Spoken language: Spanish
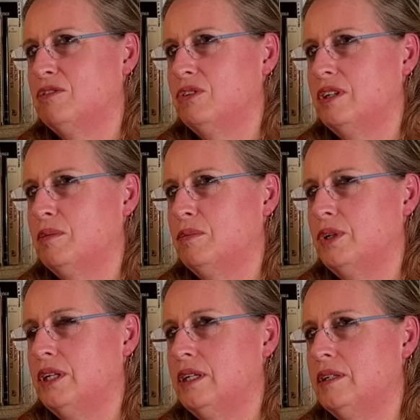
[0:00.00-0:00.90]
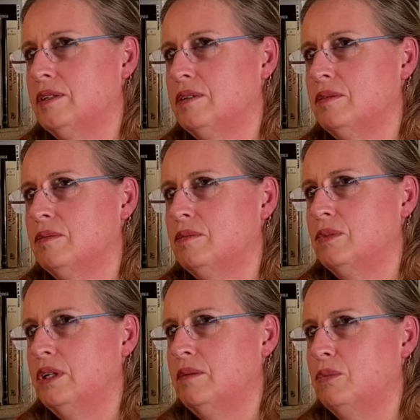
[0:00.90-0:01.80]
fue muy,
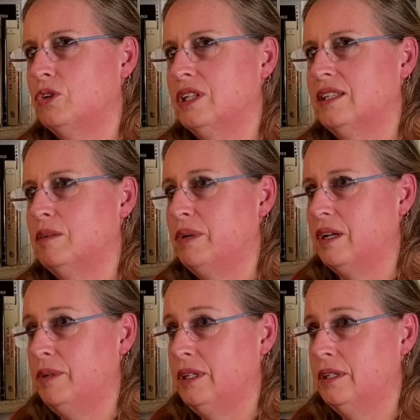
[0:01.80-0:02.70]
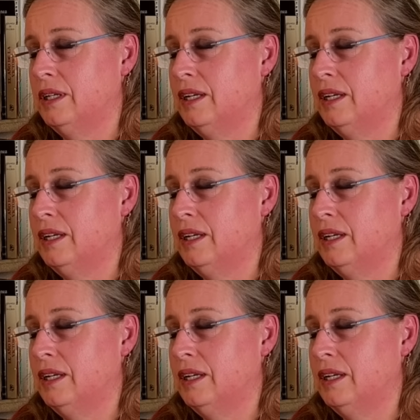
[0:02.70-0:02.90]
muy importante para mí,